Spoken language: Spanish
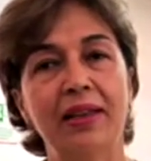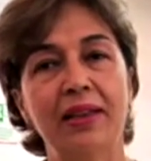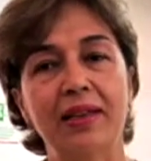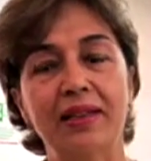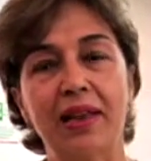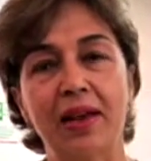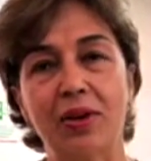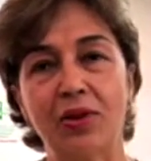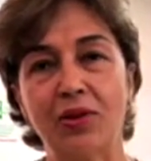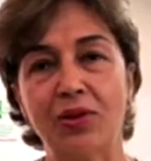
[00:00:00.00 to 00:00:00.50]

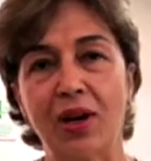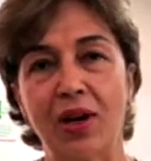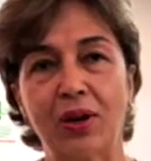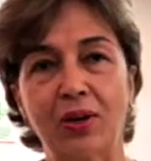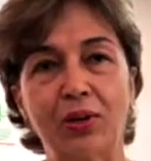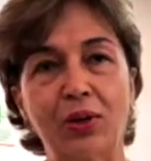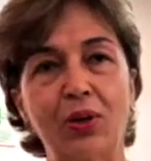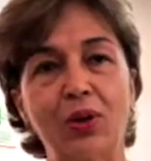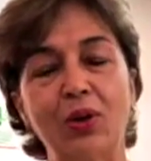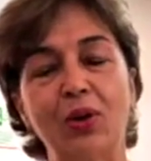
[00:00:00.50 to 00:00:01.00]

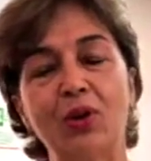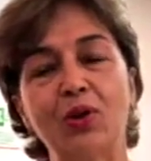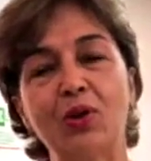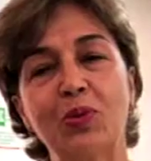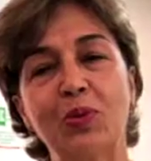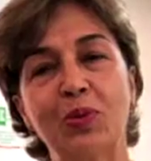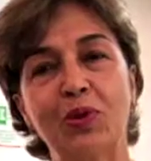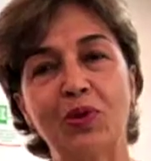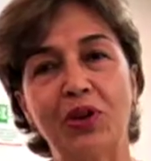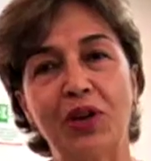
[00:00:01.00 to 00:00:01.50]
desarrollar todos
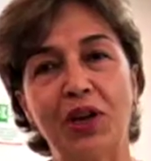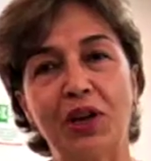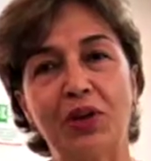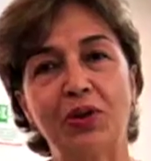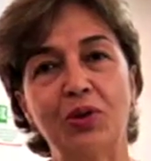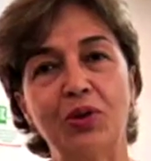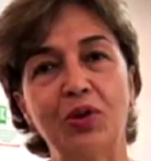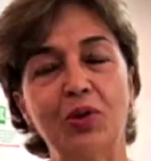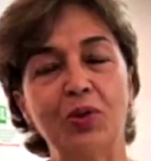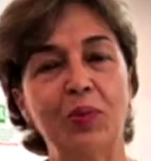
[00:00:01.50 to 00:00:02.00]
los
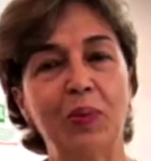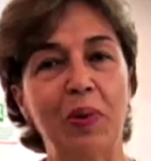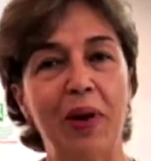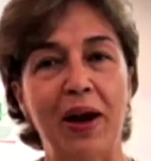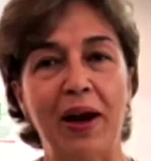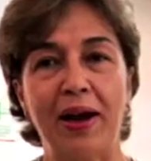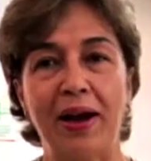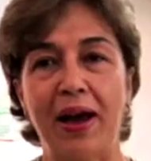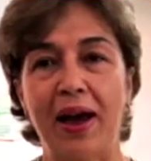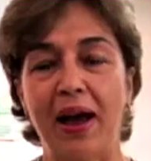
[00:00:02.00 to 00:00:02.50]
proyectos
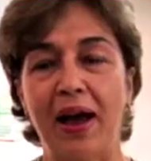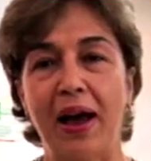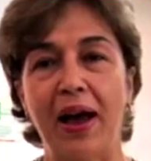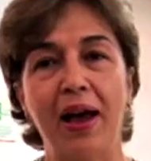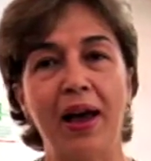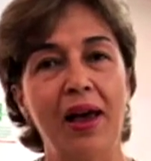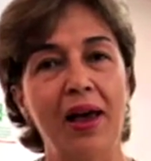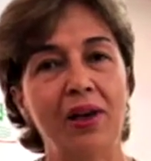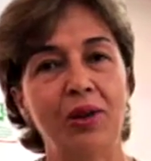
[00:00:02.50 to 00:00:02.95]
para